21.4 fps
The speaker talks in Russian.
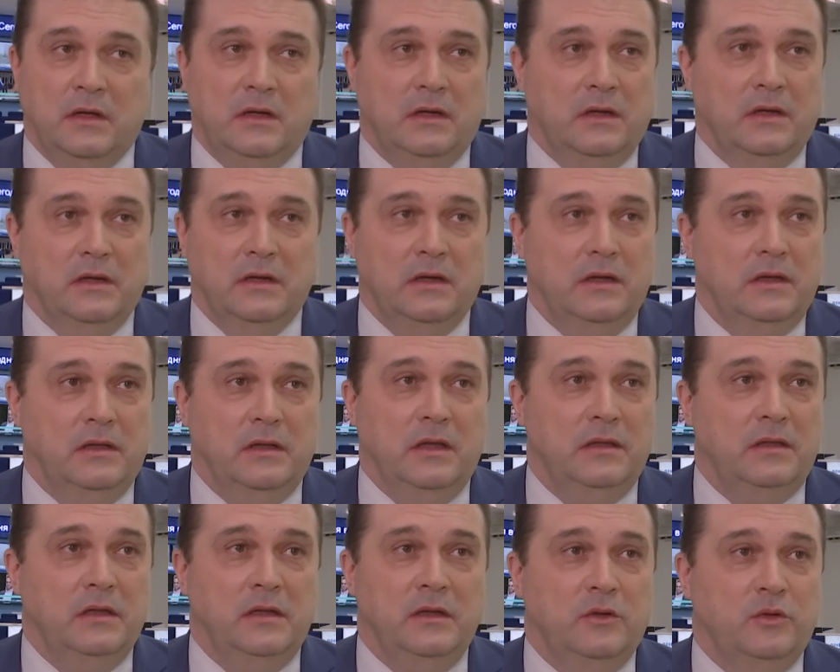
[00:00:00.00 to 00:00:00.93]
это, э,
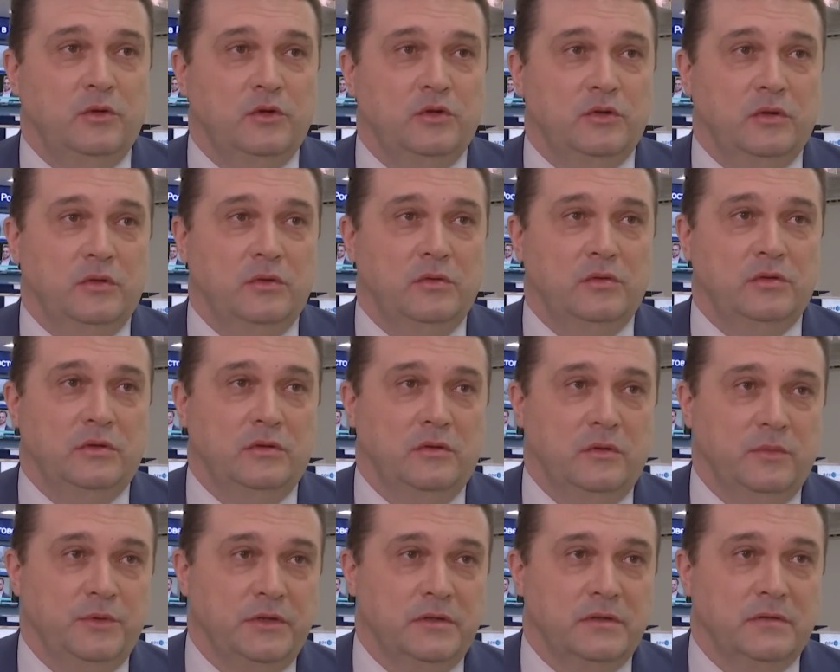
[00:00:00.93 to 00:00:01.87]
это не то, что
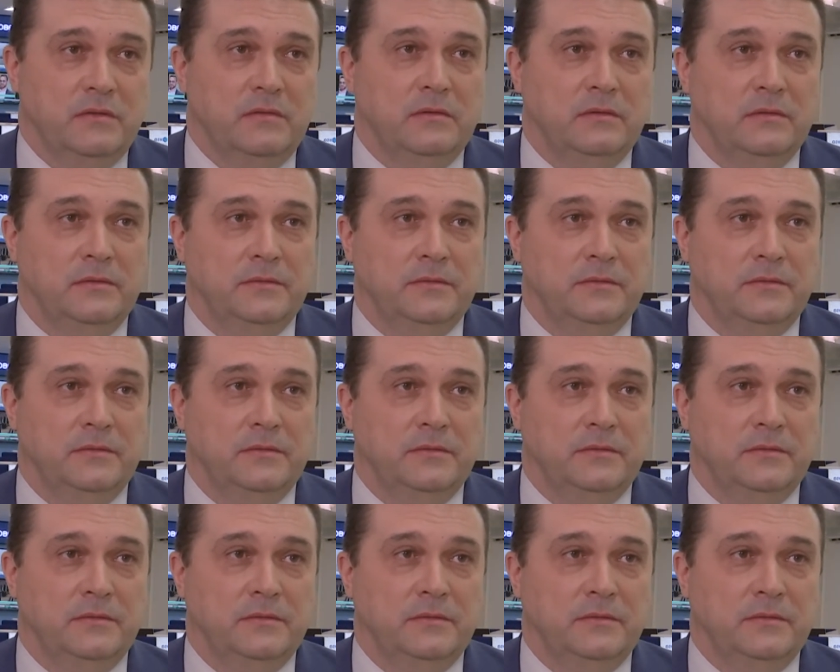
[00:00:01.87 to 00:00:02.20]
нужно обществу.